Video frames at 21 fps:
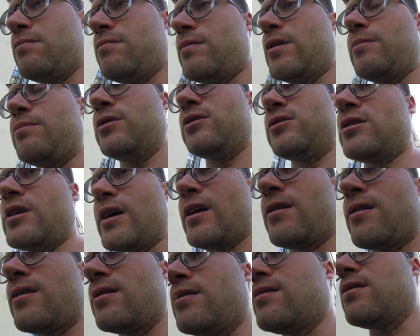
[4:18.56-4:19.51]
Я без
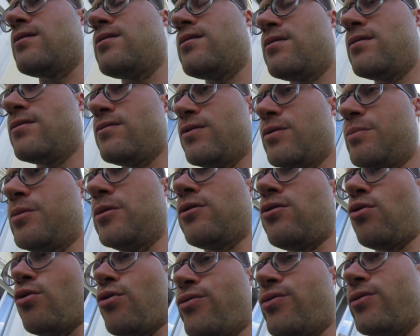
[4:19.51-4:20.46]
сахара выпил
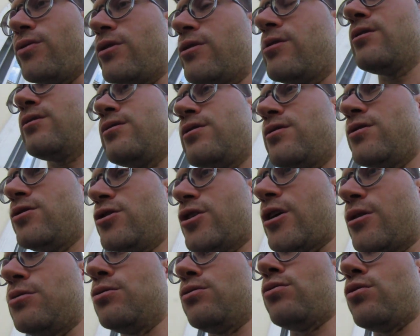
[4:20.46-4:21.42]
кофе,
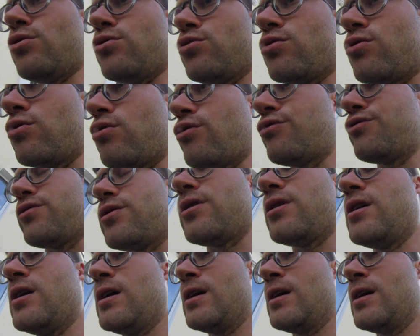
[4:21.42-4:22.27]
чайную ложку кофе.